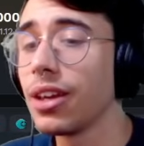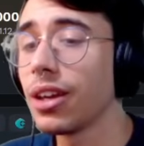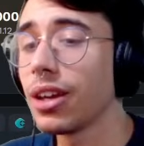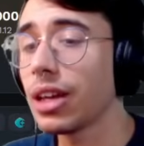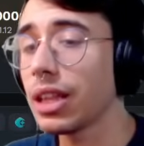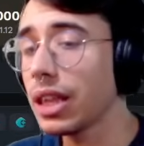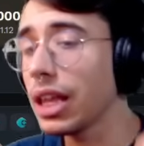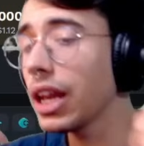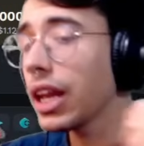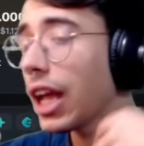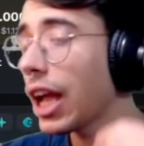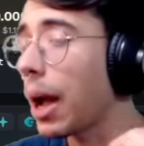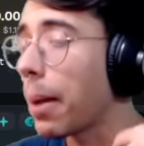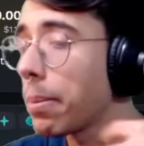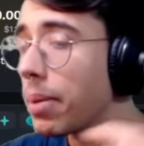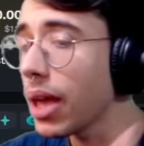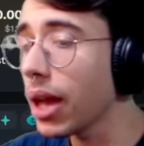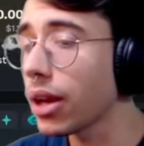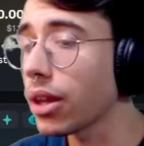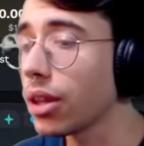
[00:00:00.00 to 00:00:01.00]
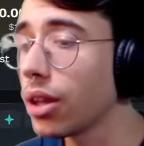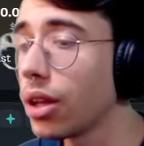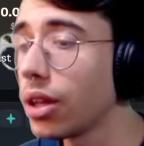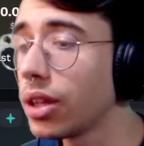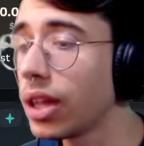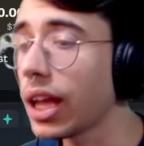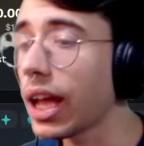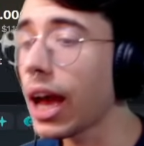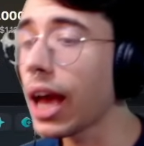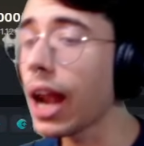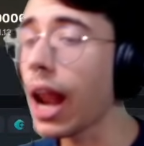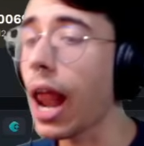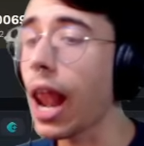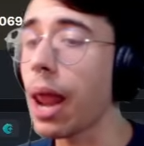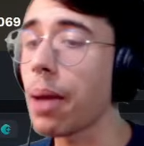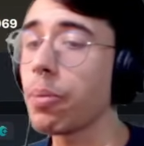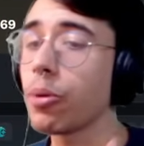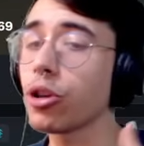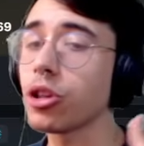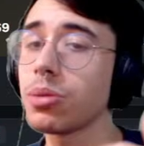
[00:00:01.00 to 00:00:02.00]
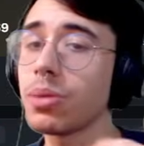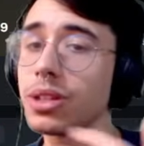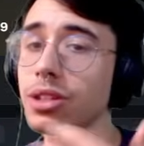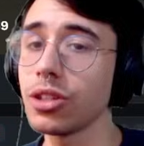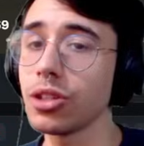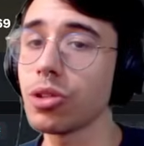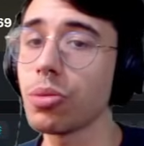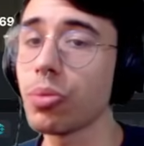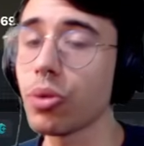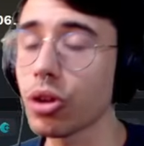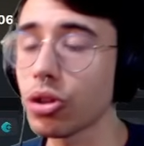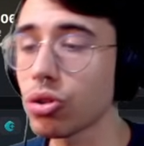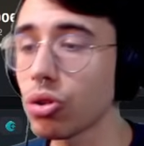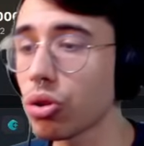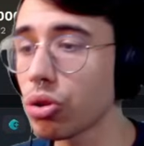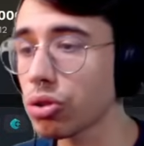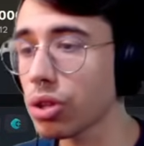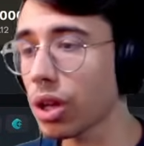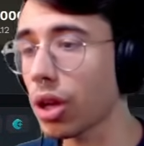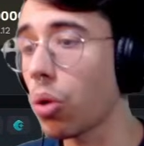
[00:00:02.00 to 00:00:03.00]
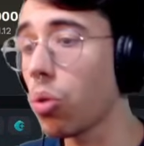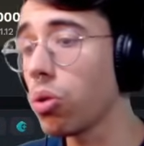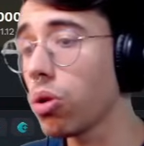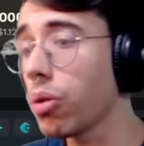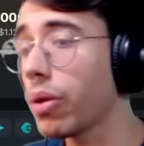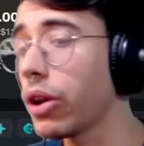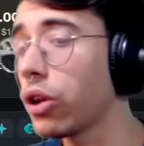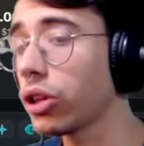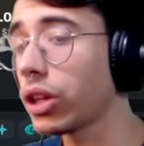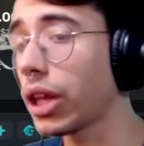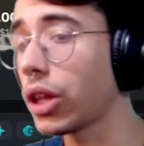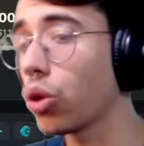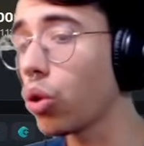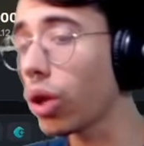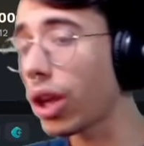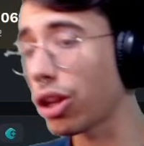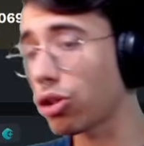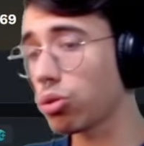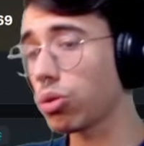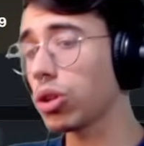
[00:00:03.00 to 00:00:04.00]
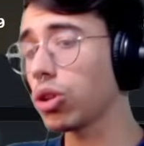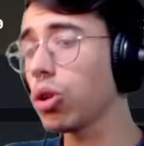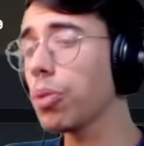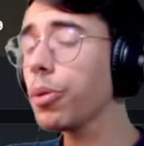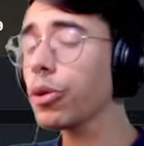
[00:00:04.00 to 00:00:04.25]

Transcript: que tienen que cambiar de cara a la próxima season, porque son cosas que uno va notando y que sobre todo,